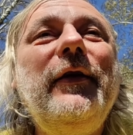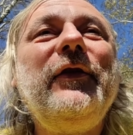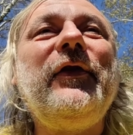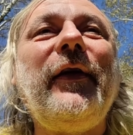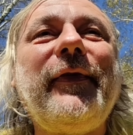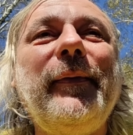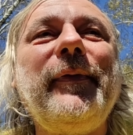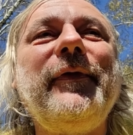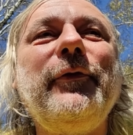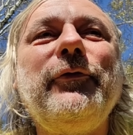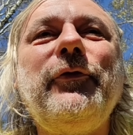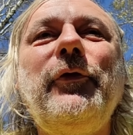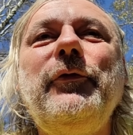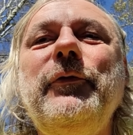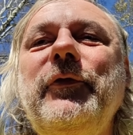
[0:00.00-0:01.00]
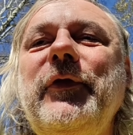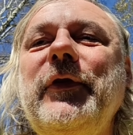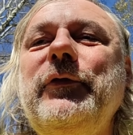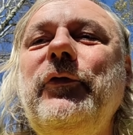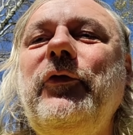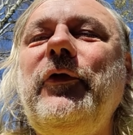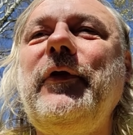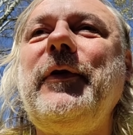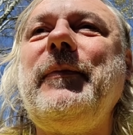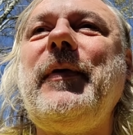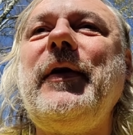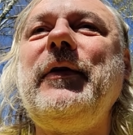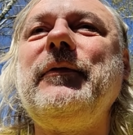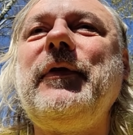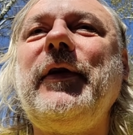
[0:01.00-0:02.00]
Czasem są to ludzie, którzy
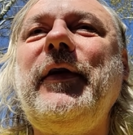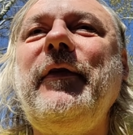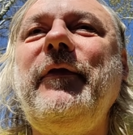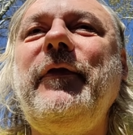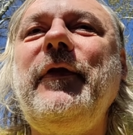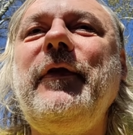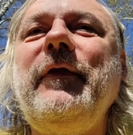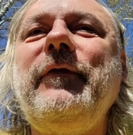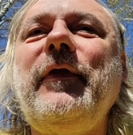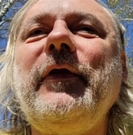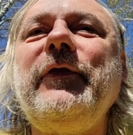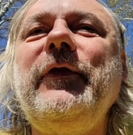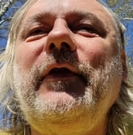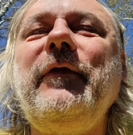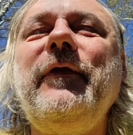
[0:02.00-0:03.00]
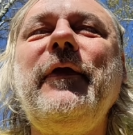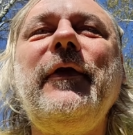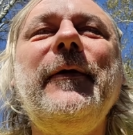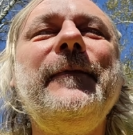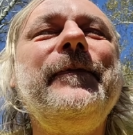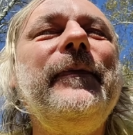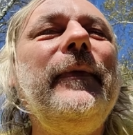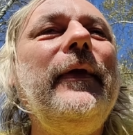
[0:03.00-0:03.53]
mają takie wy, właśnie wy,